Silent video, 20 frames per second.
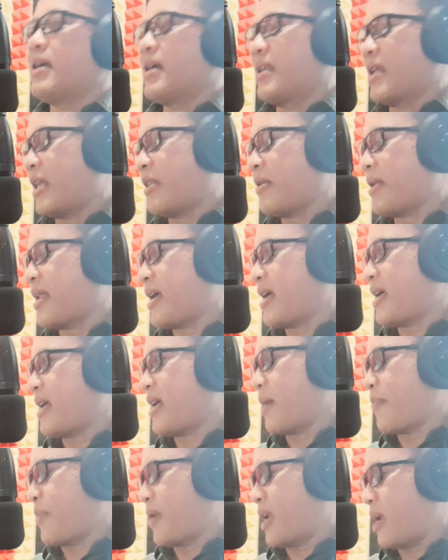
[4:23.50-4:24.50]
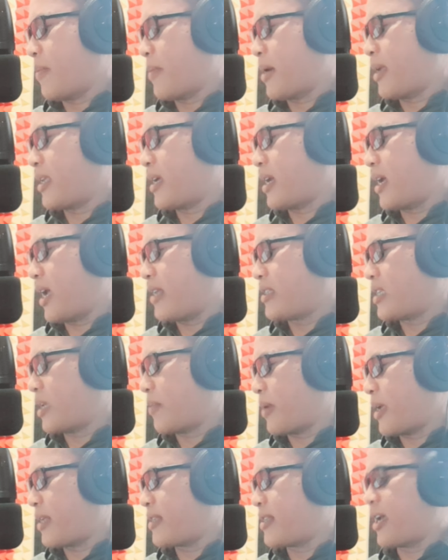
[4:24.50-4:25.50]
Nah itulah apa namanya
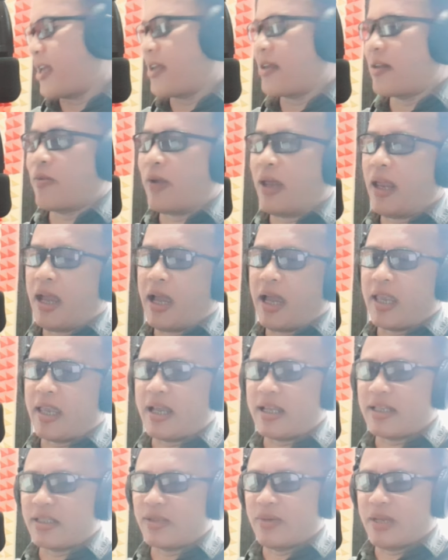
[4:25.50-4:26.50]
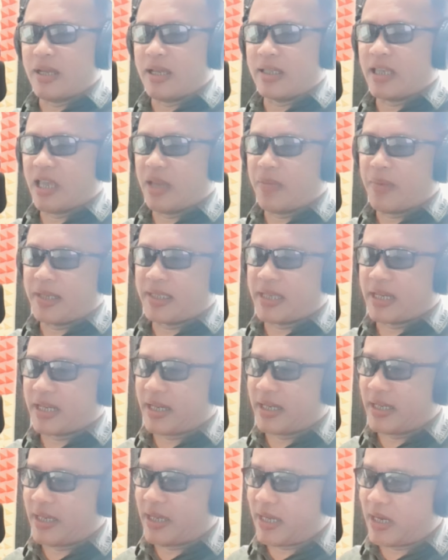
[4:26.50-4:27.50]
SMS dan WA yang sudah saya bacakan
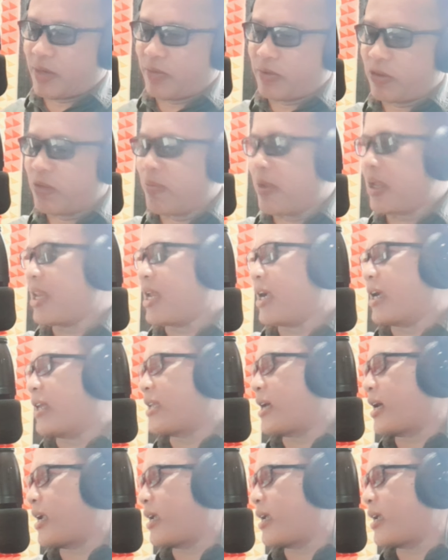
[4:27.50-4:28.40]
ya. itu kembalilah kita